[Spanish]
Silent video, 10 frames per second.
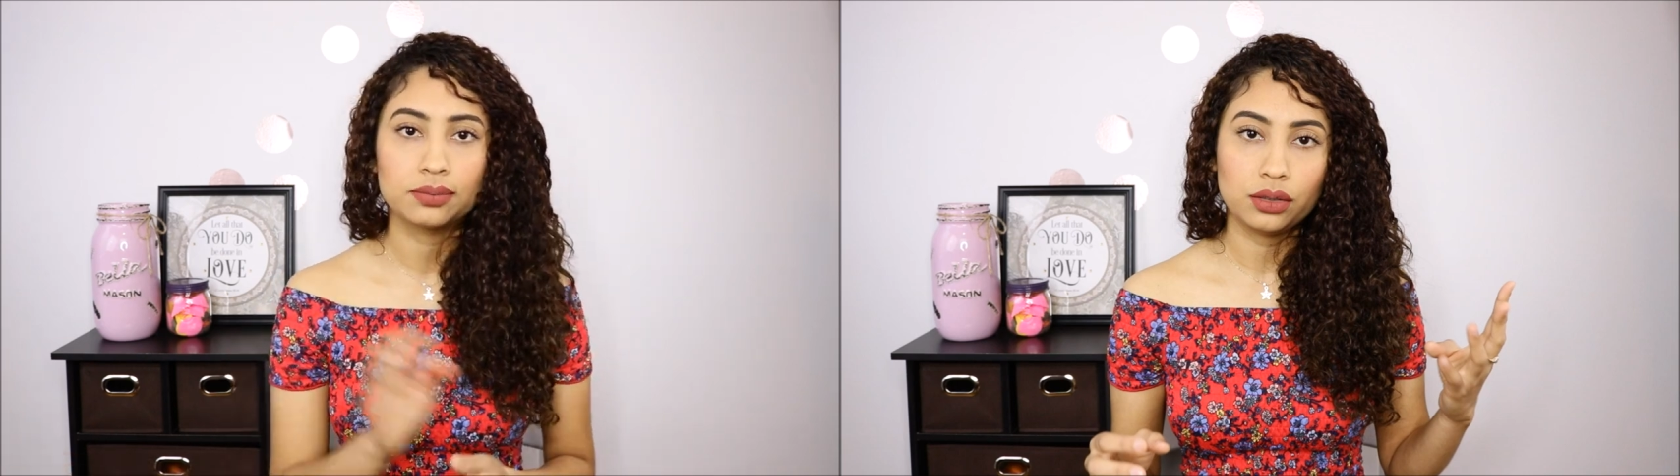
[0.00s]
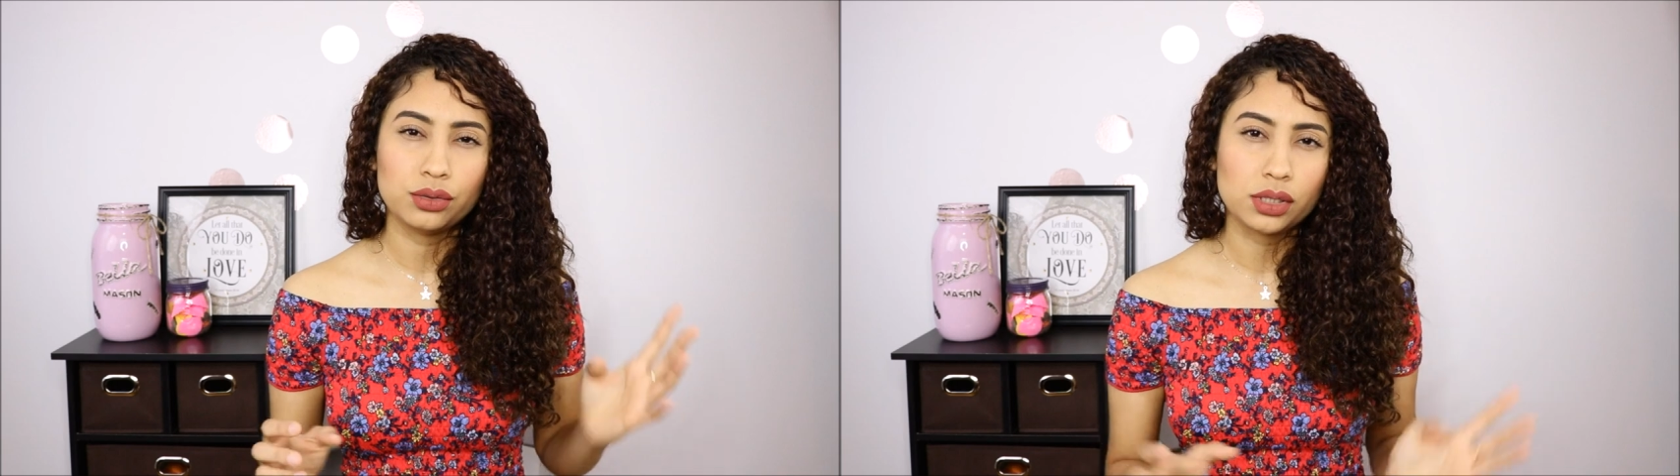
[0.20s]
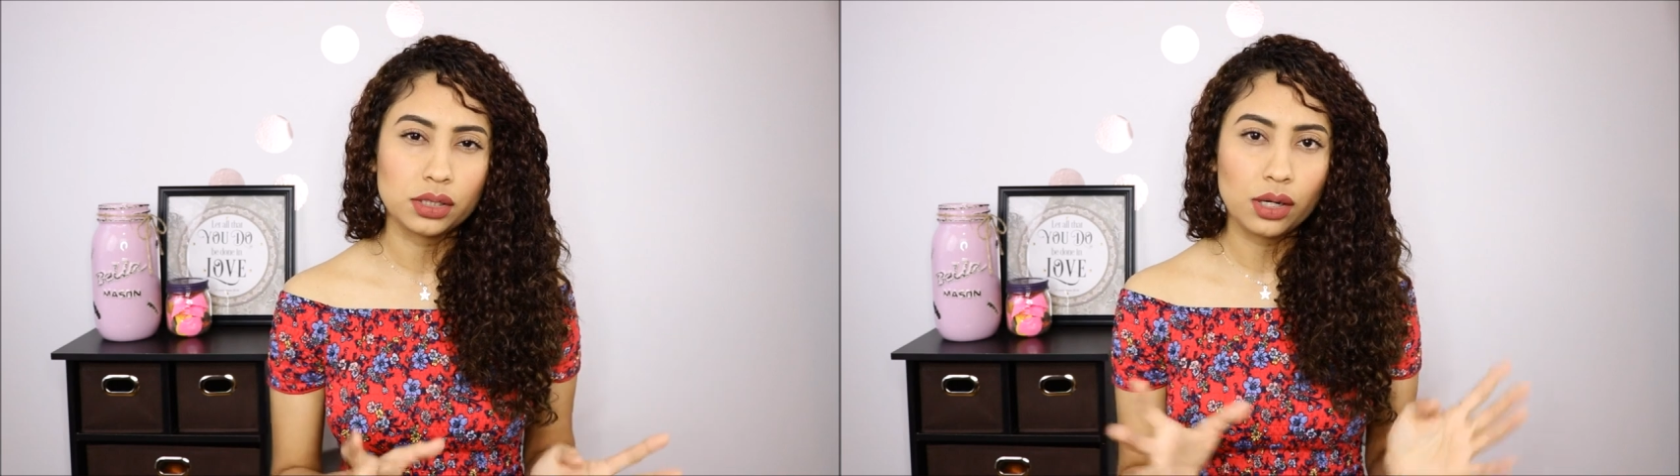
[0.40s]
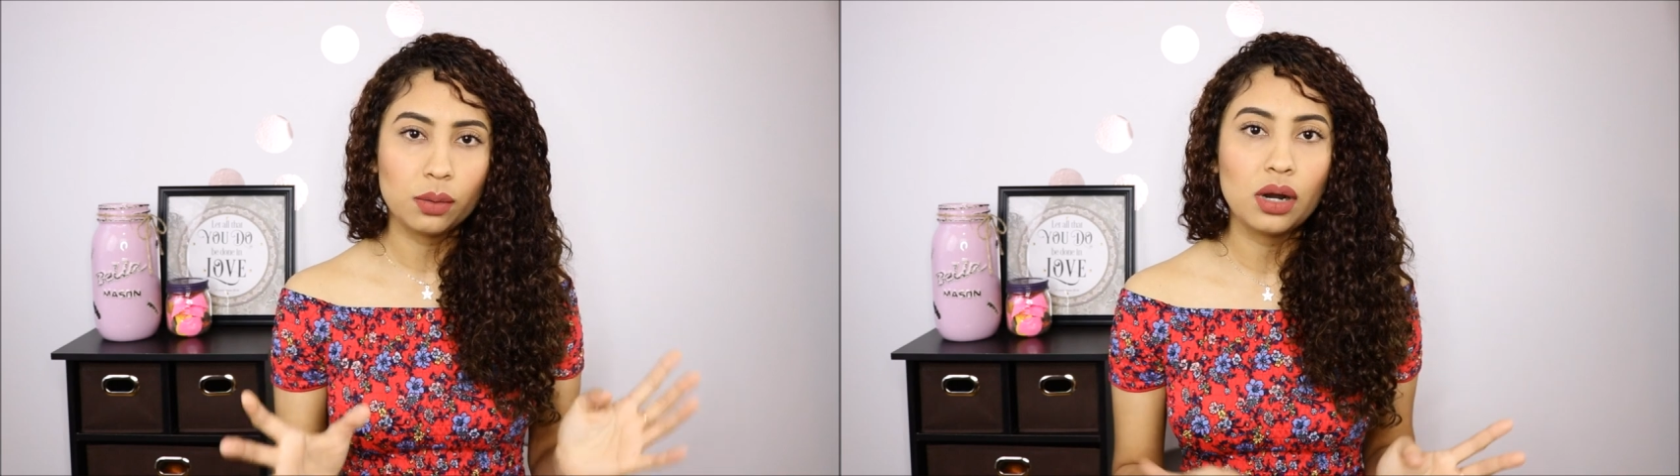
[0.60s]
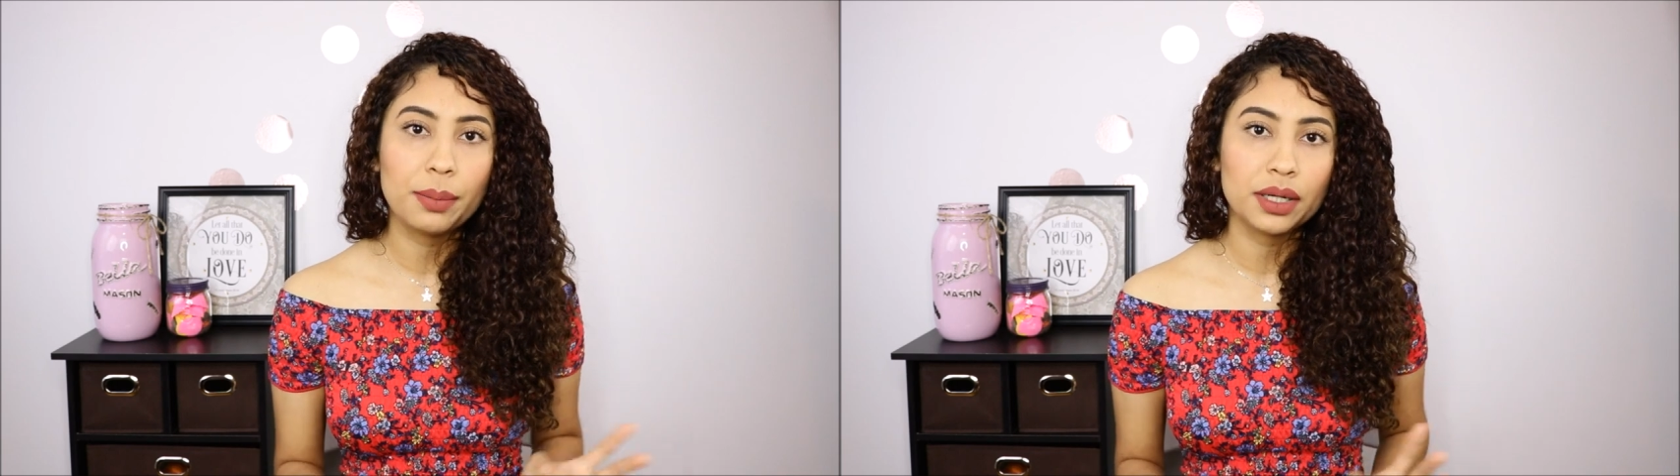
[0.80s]
Entonces era
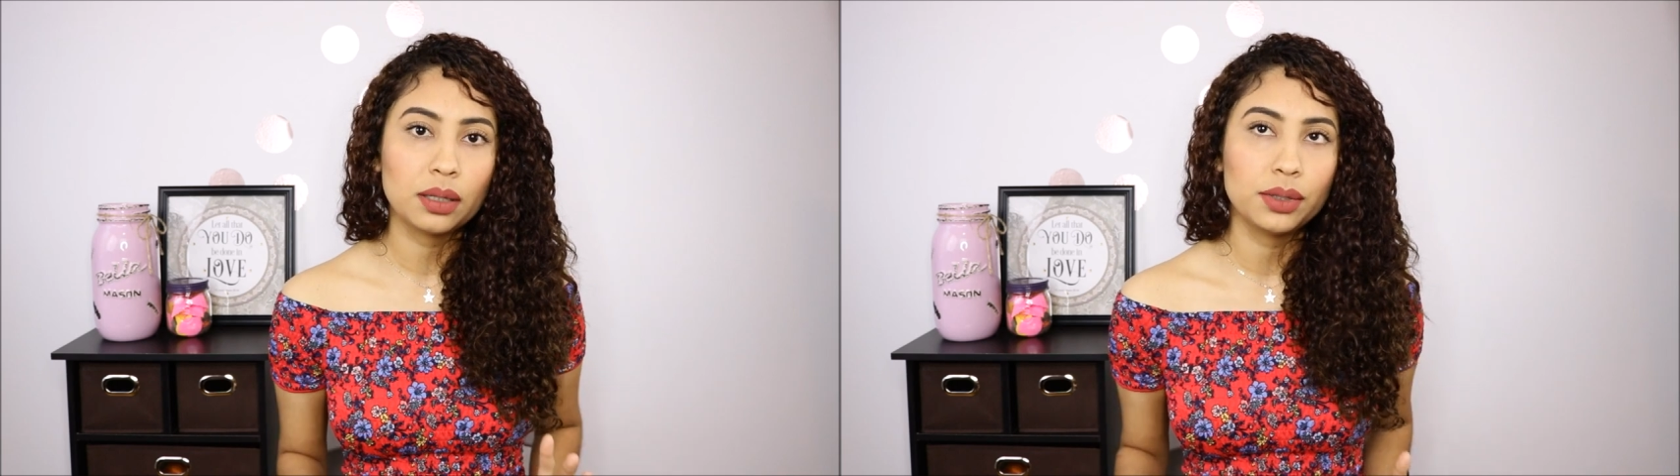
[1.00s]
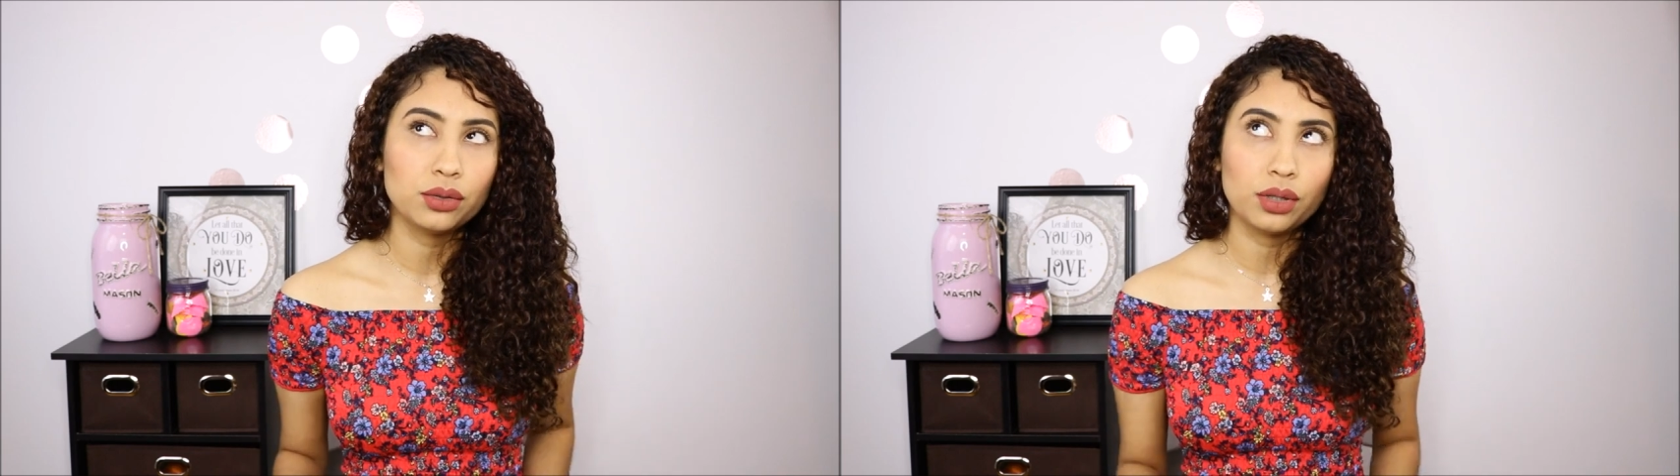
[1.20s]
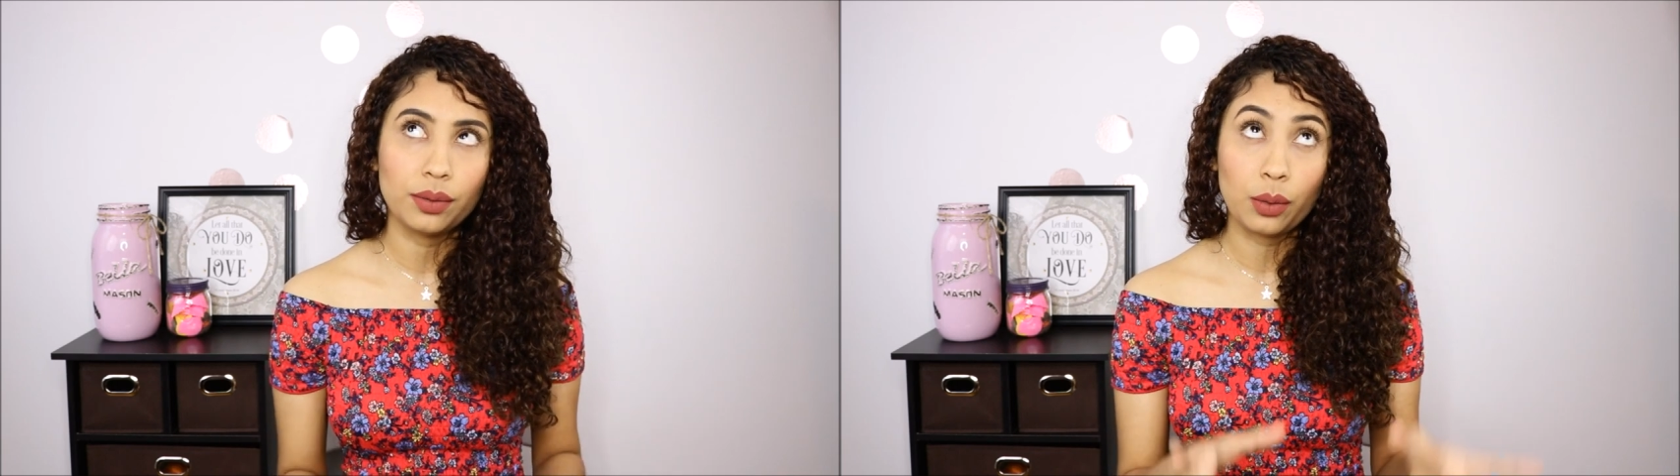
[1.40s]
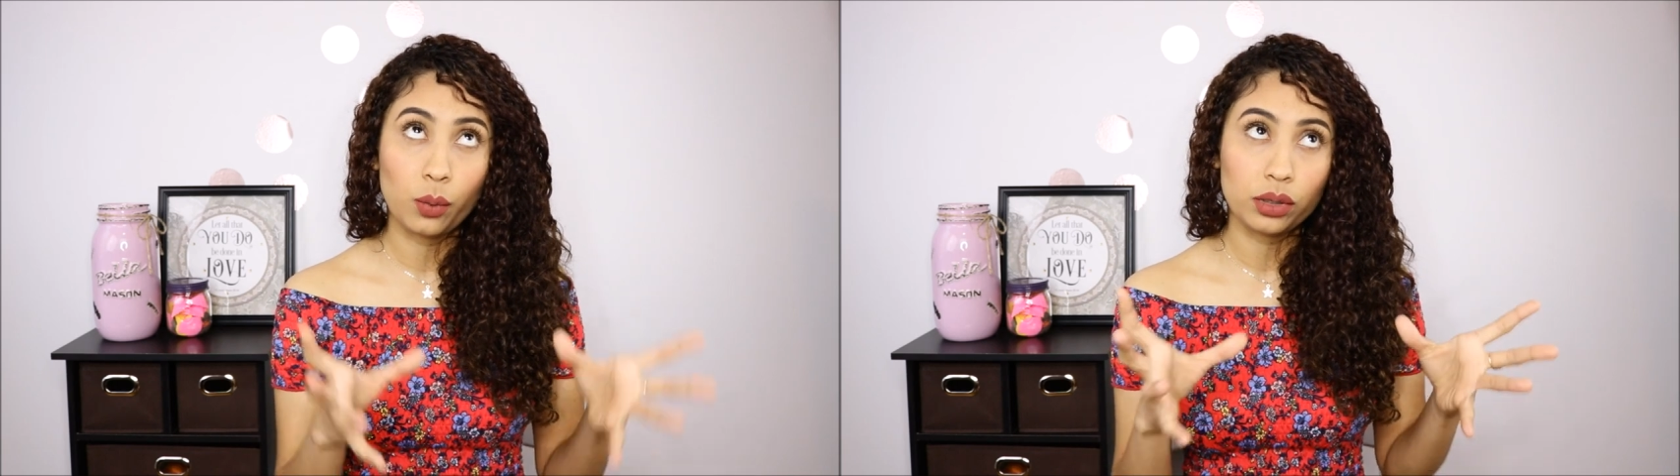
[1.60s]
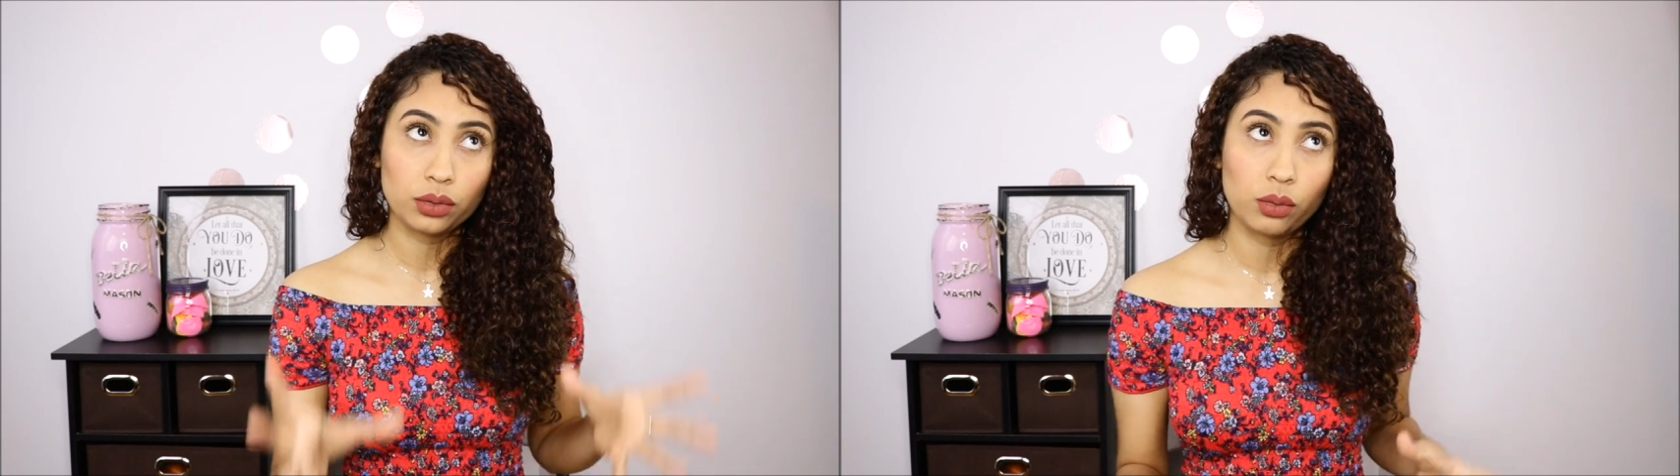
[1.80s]
como un apartamento donde habían
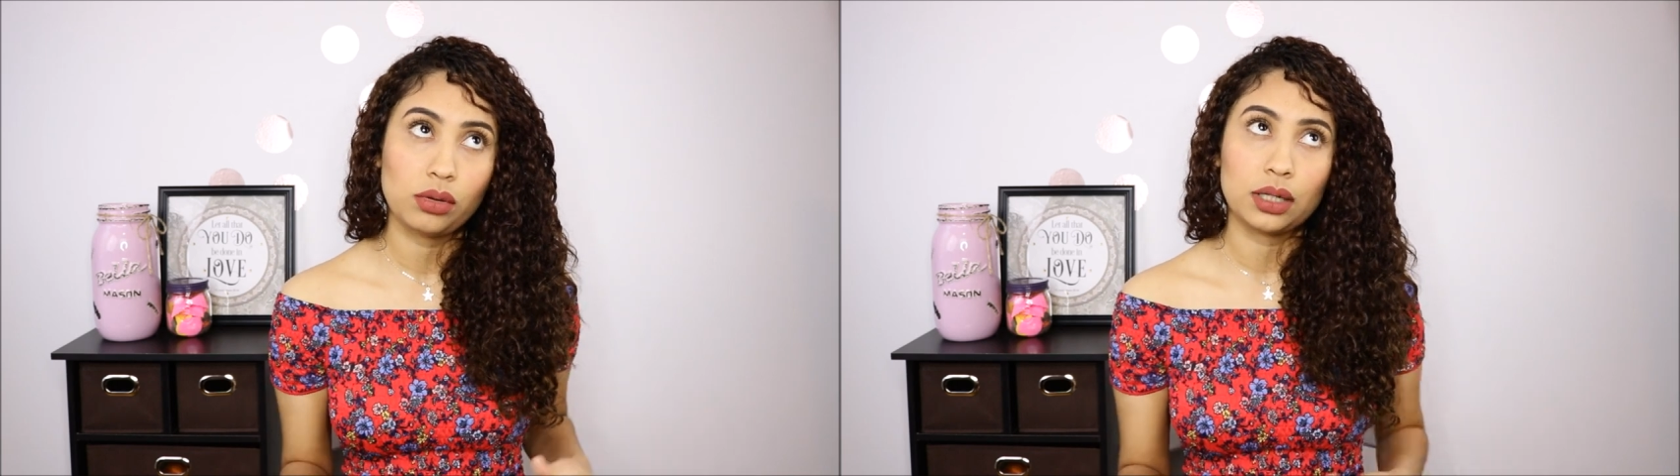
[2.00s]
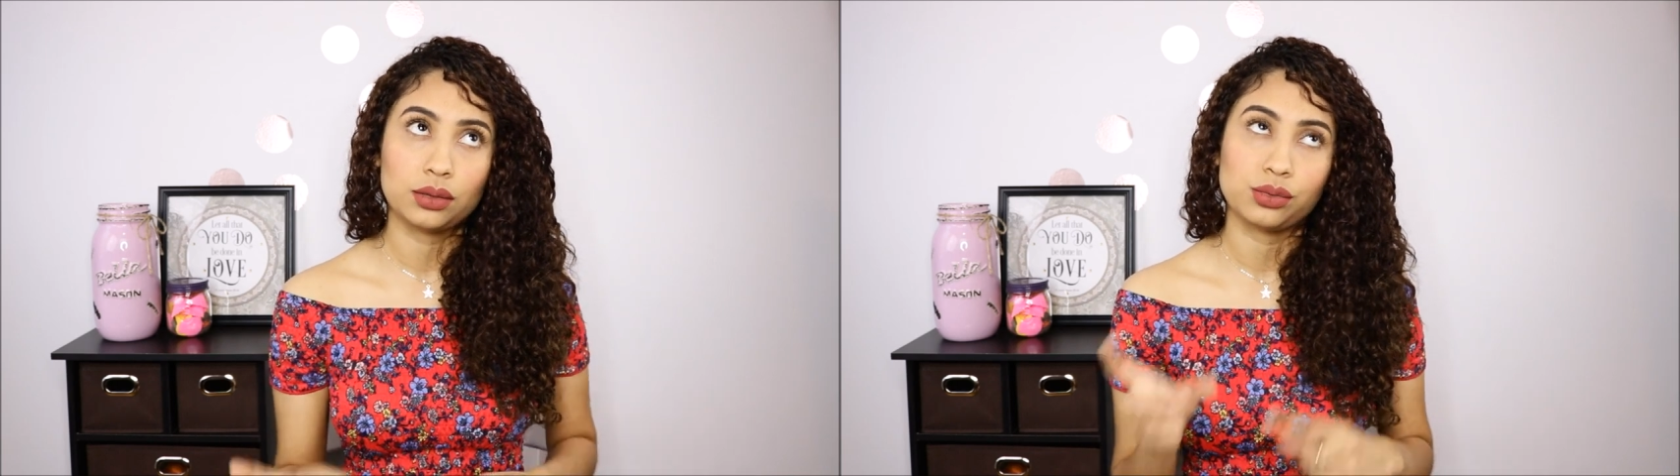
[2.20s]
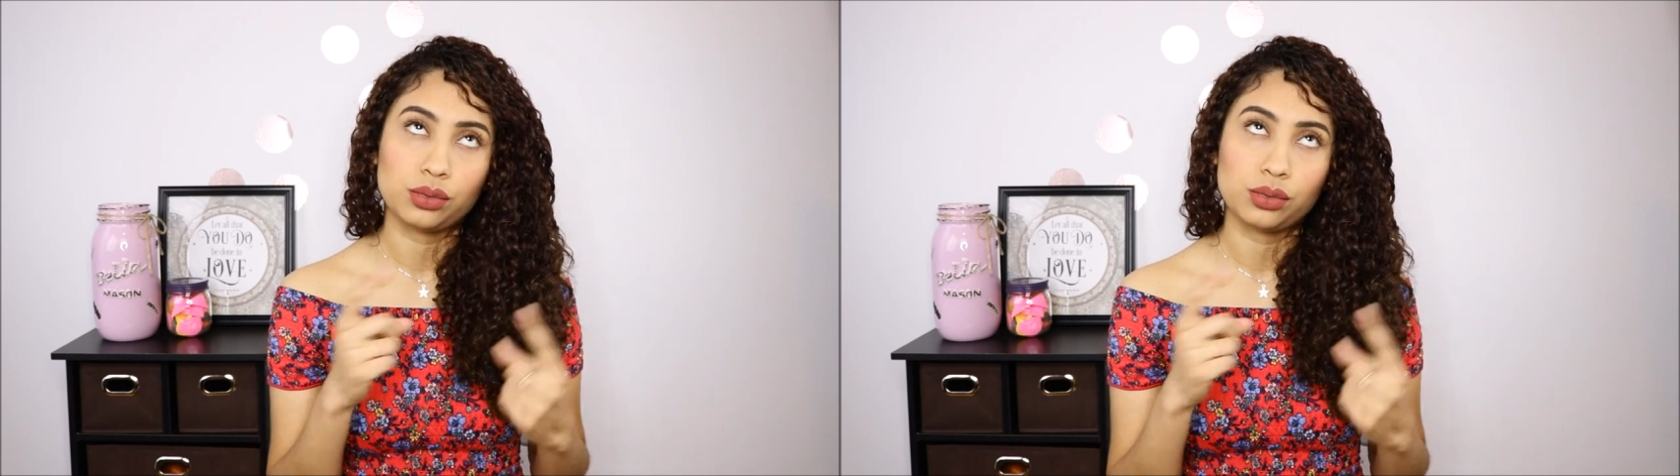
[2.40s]
cuatro cuartos,